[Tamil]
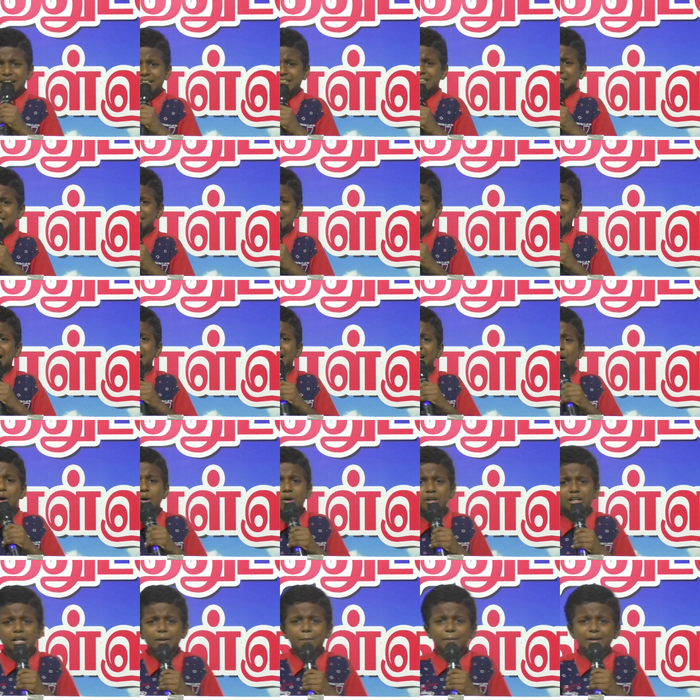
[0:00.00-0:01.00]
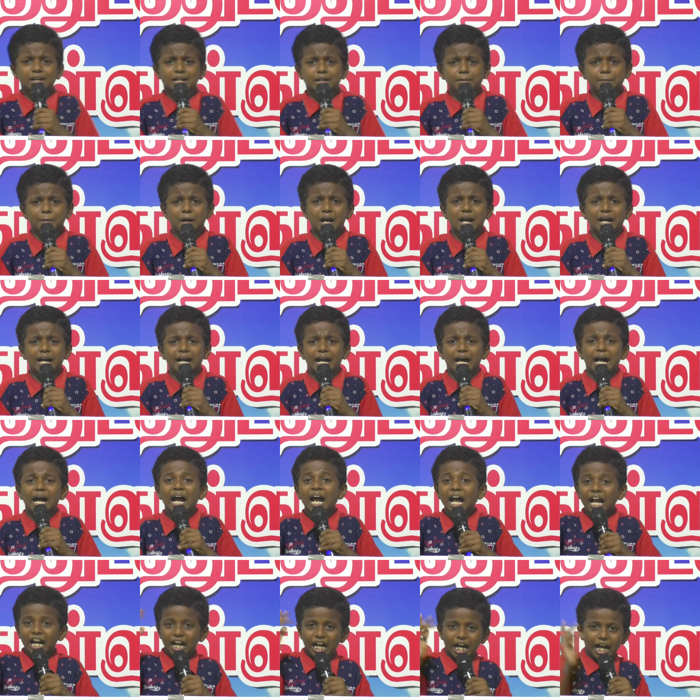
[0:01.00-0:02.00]
இருந்திருந்தாங்கன்னா அவங்க என்ன பண்ணிருப்பாங்க
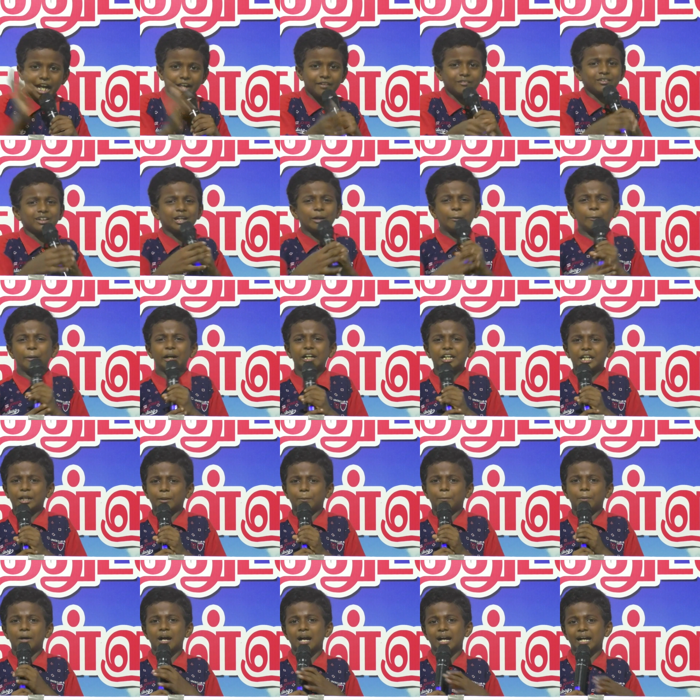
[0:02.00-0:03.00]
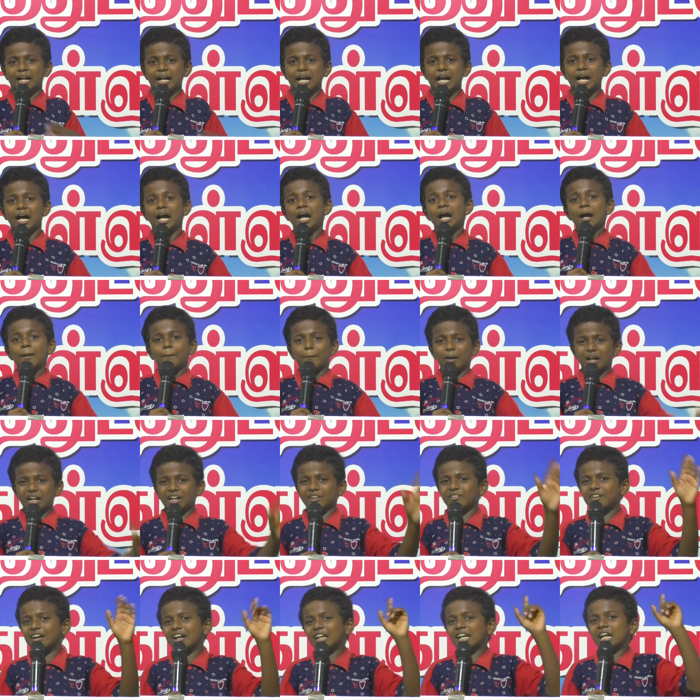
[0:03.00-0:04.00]
கைவிடப்பட்டிருப்பாங்க
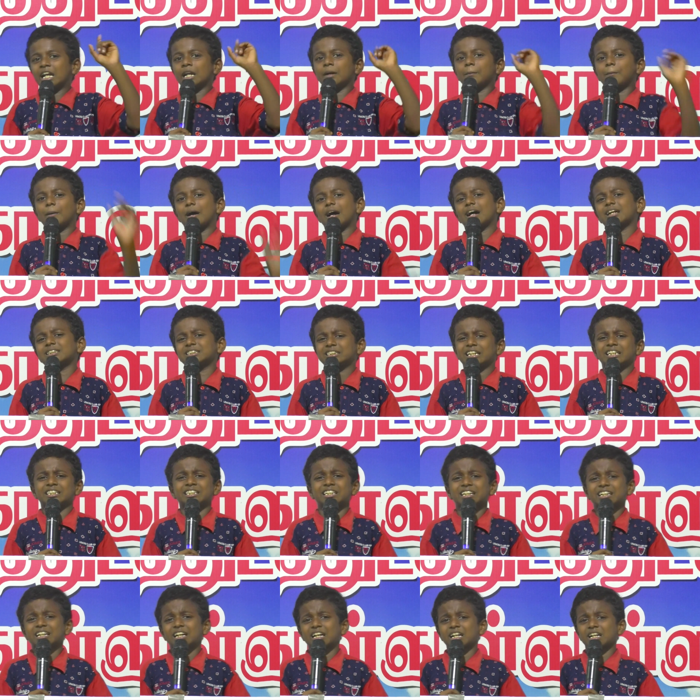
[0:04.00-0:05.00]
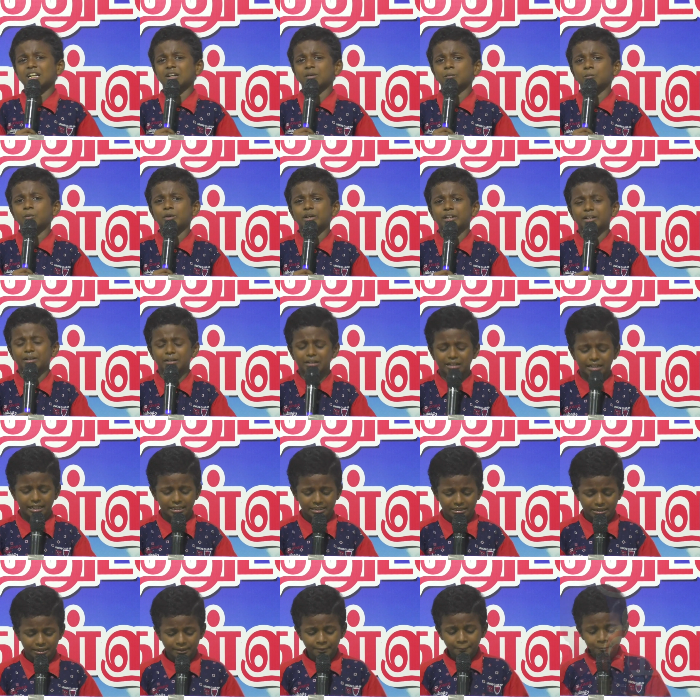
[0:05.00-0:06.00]
மனவாளனை பா சந்திக்க இருக்க
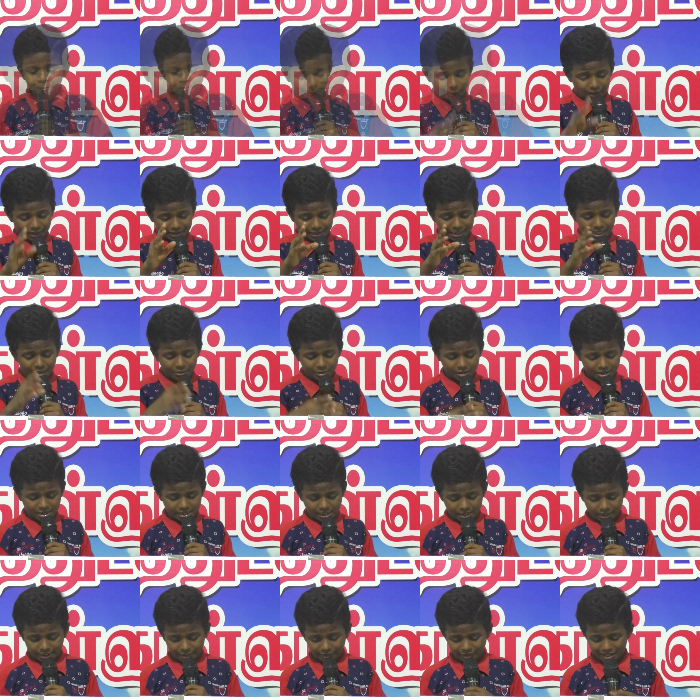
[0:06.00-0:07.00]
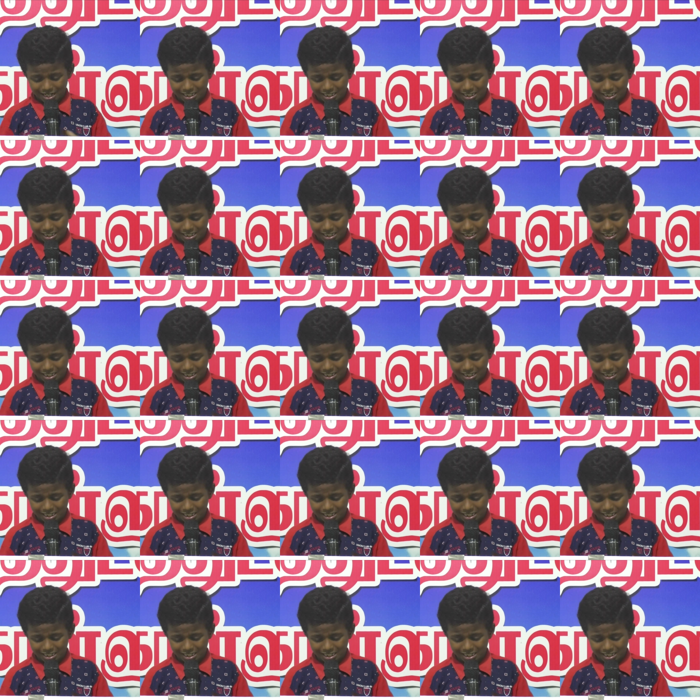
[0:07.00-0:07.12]
முடியாது பத்தாம் வசனத்தை